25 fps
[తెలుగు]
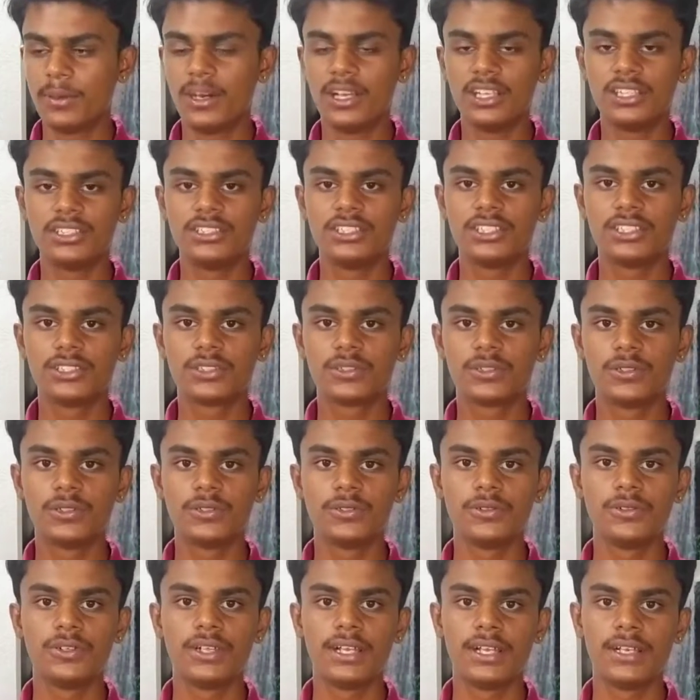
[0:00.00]
పాలిష్
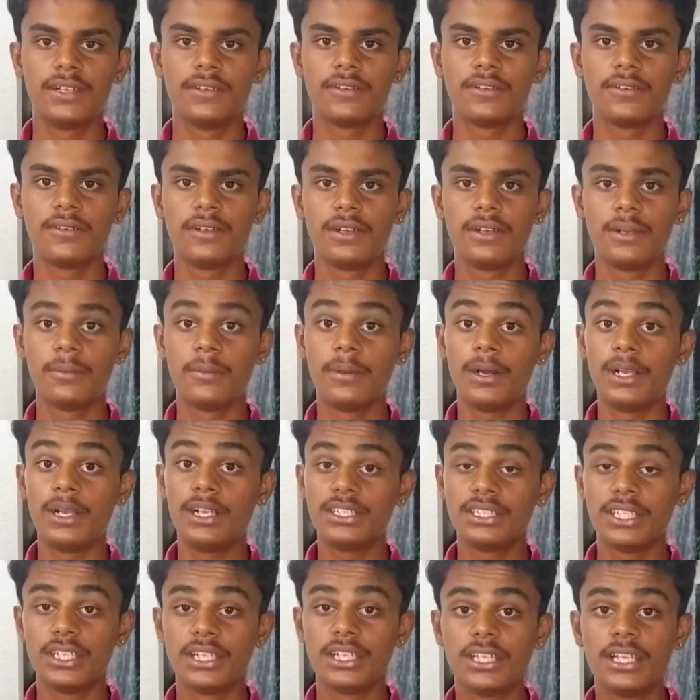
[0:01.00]
చేసుకుంటూ ఉండాలి ఒకవేళ
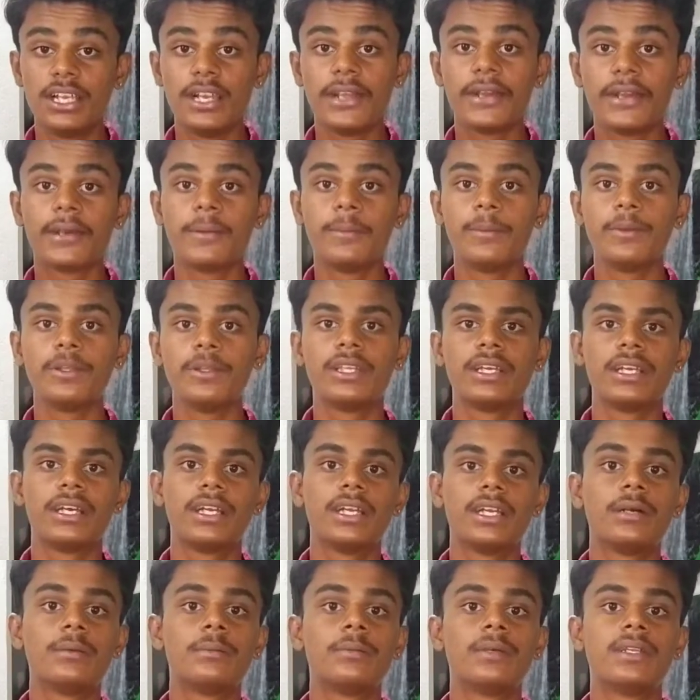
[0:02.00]
పాలిష్ అనేది లేకపోతే
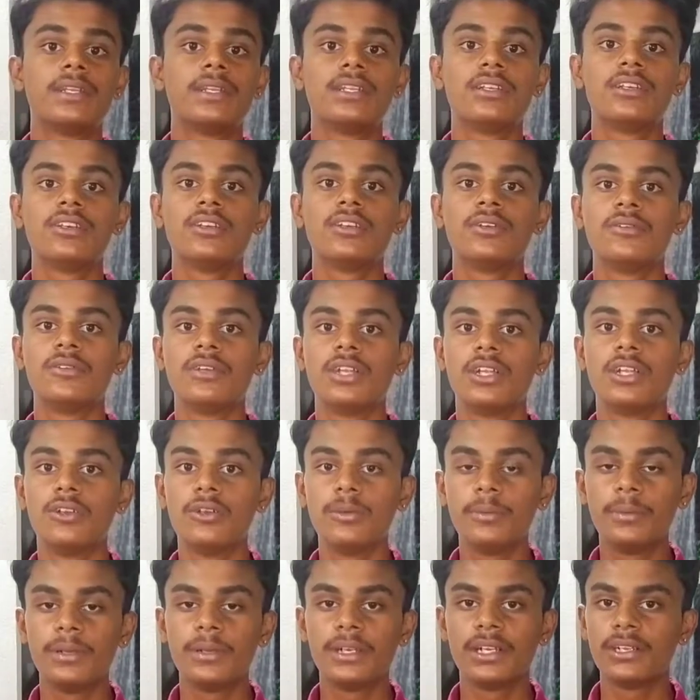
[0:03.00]
కన్నా మనలో ఉన్న
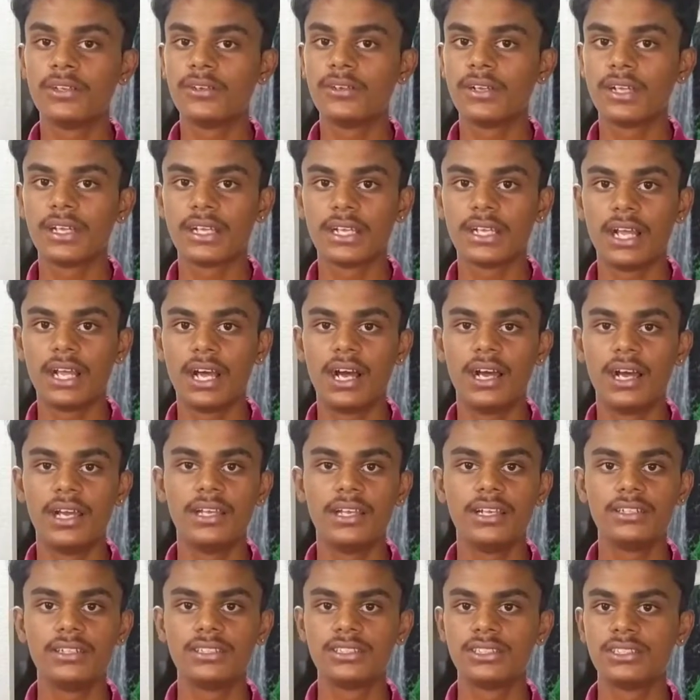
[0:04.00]
లూబ్రికెంట్ ఉంటాయి కదా
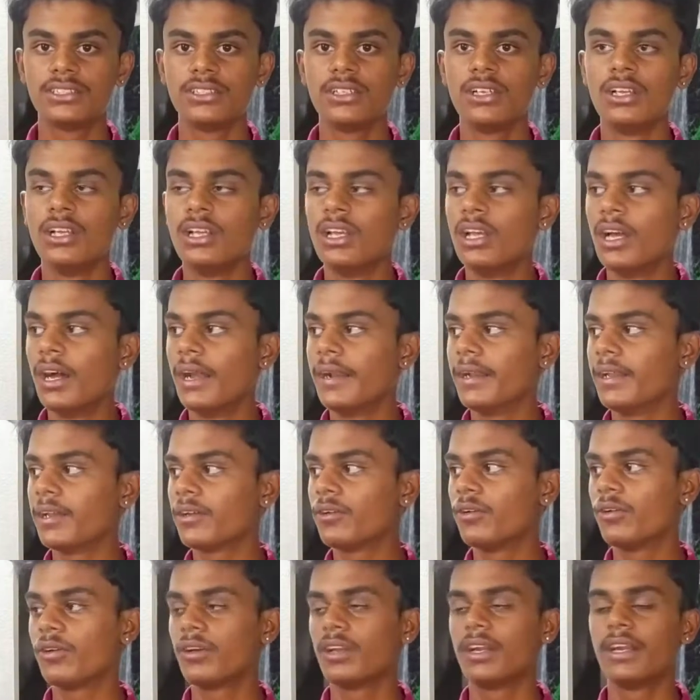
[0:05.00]
ఆయిల్స్ అంటే
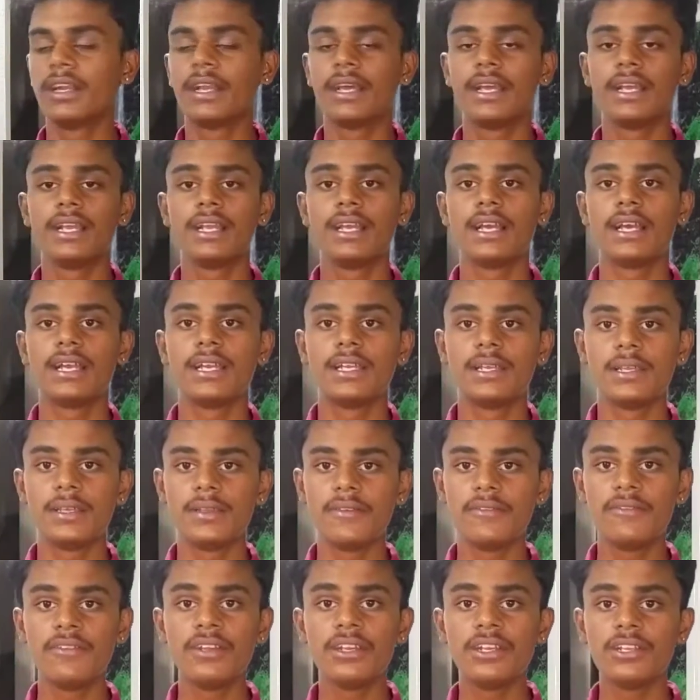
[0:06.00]
కోకోనట్ ఆయిల్ కానీ
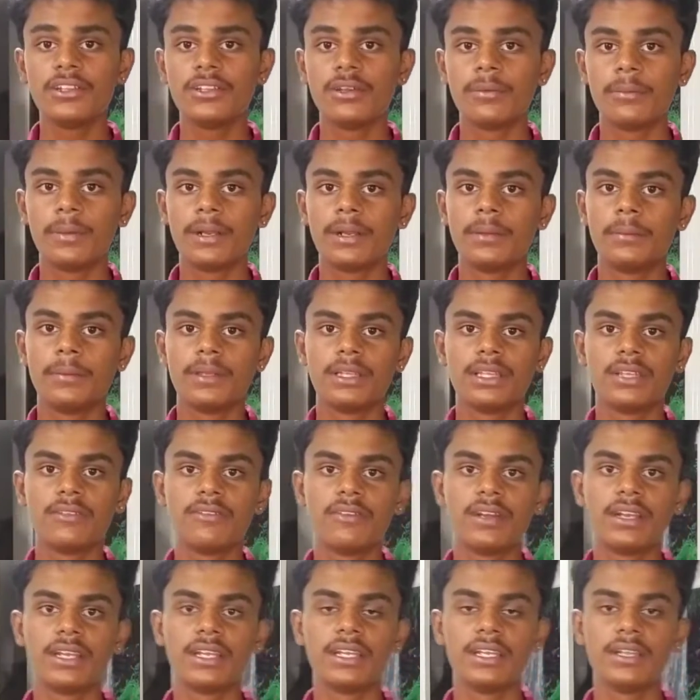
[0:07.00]
వీటితో మనమైతే
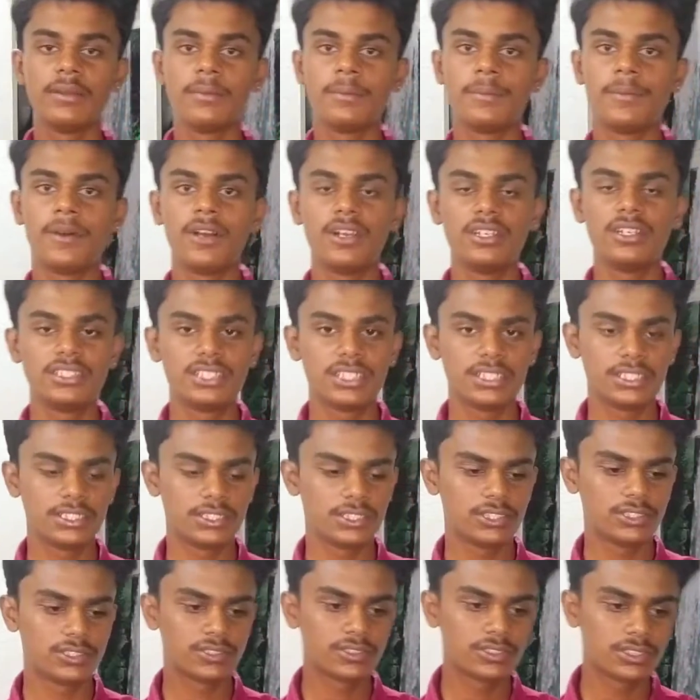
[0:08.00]
వాటిని పాలిష్ అయితే
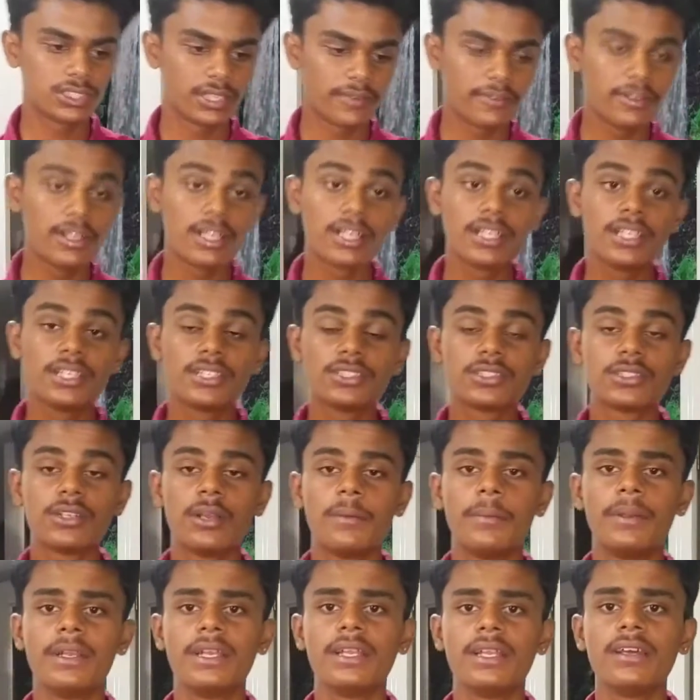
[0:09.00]
చేసుకోవచ్చు ఆ విధంగా
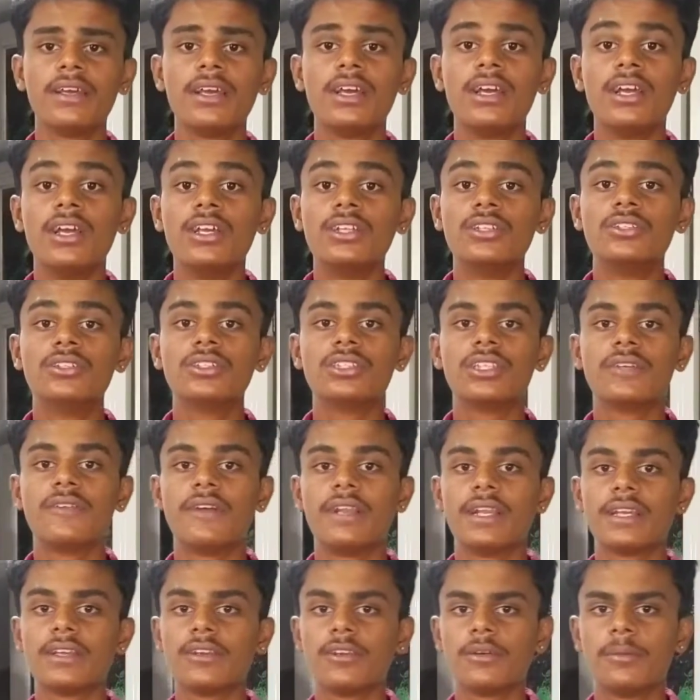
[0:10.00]
చేసుకున్నామంటే చూసే
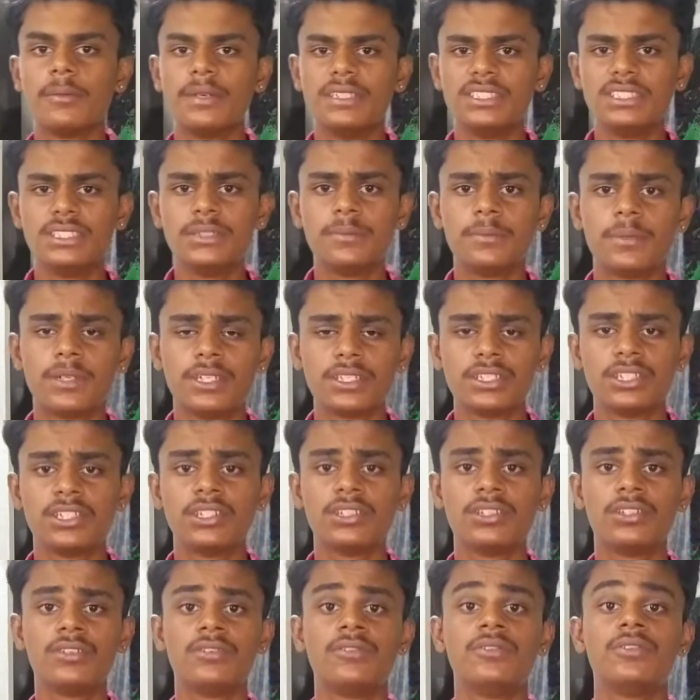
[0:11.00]
వాళ్ళకి ఒక మంచి
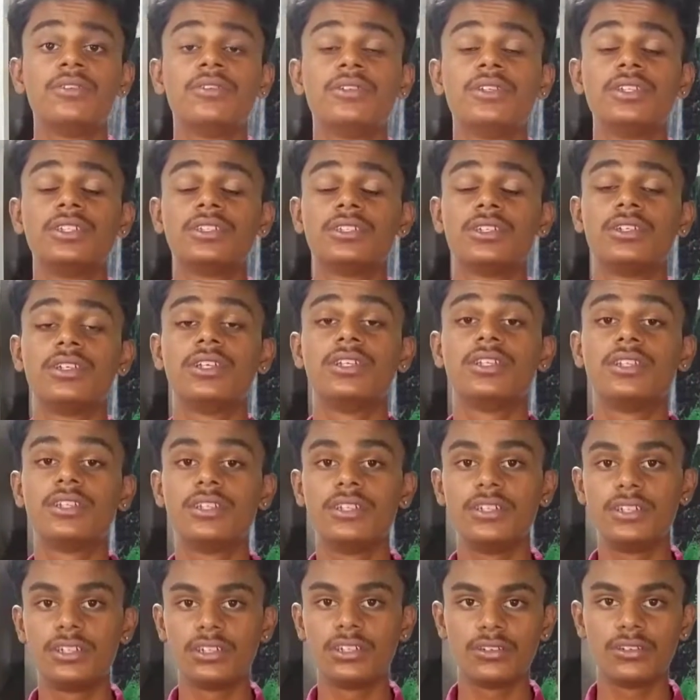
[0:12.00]
ఇంప్రెషన్ అయితే ఉంటుంది సో ఎంత
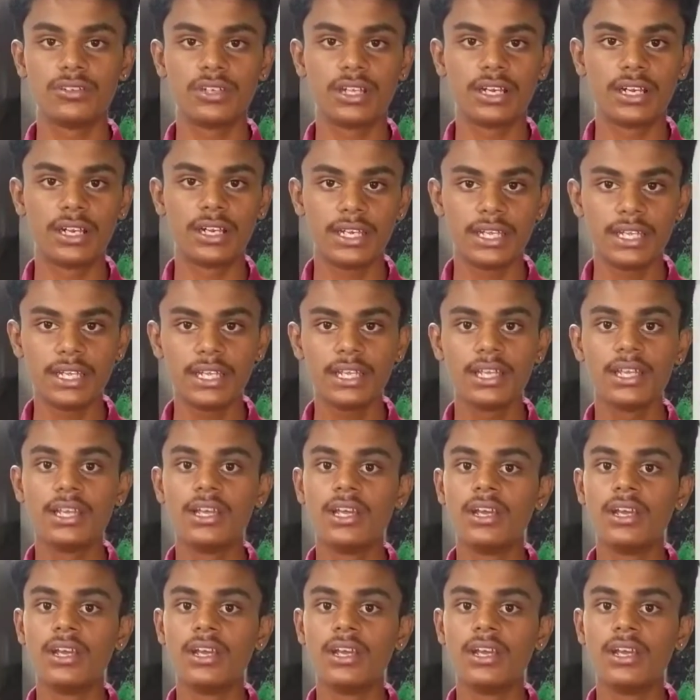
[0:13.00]
నీట్గా ఉన్నారని